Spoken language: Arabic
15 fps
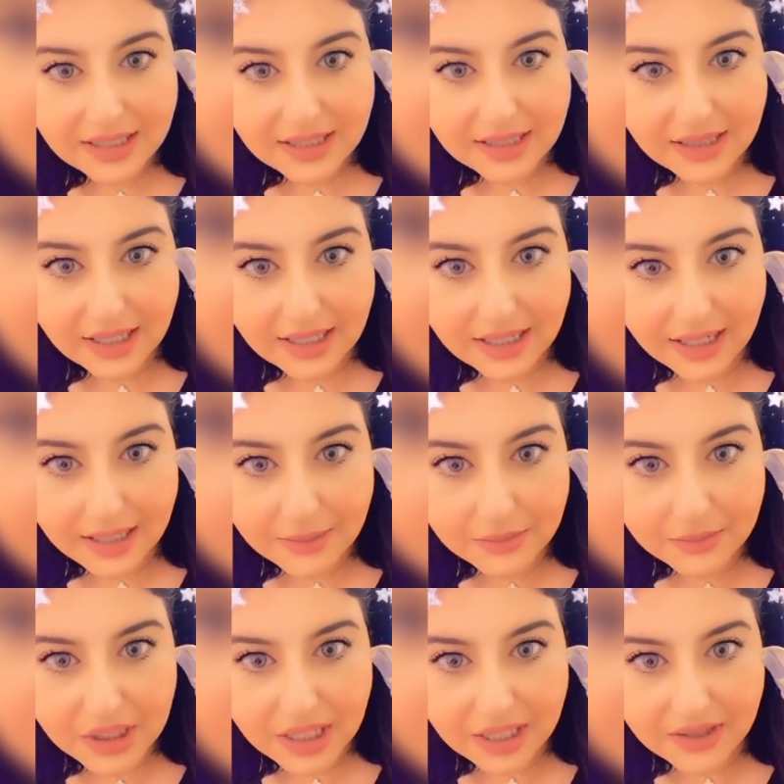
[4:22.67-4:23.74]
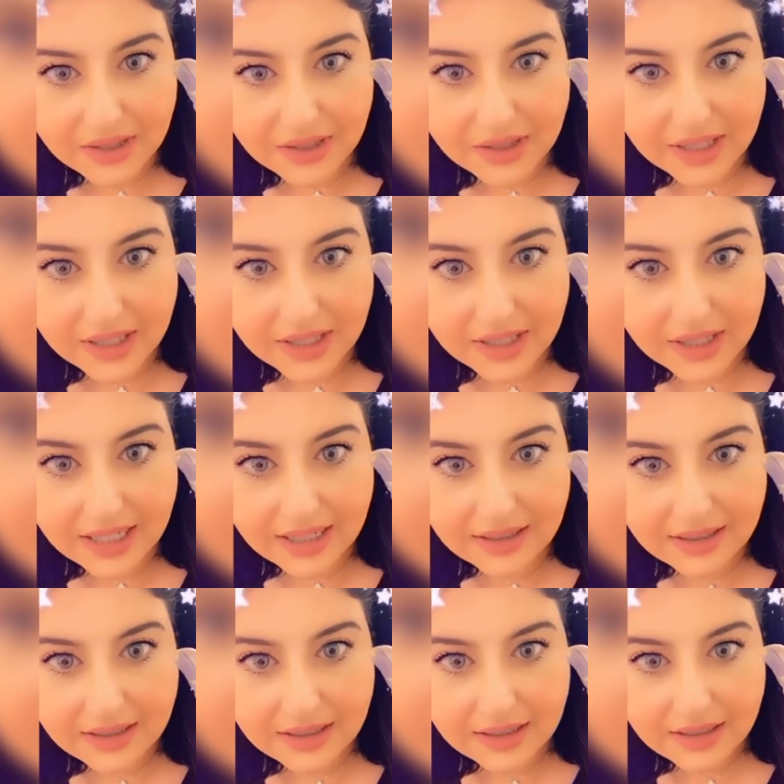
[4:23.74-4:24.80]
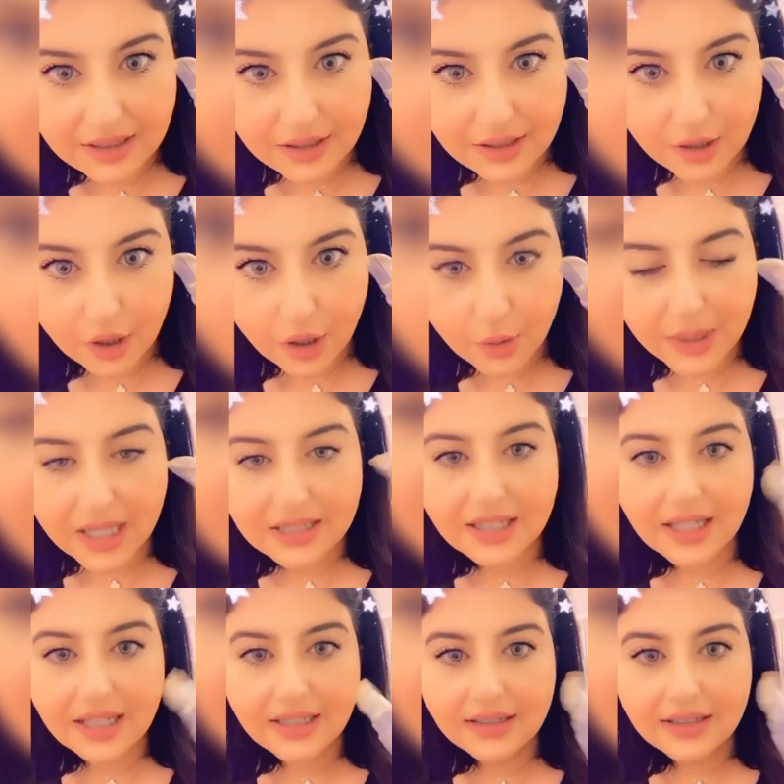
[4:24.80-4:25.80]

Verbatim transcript: بس نصيحة بعدها طبطبي بيدك أنا أحب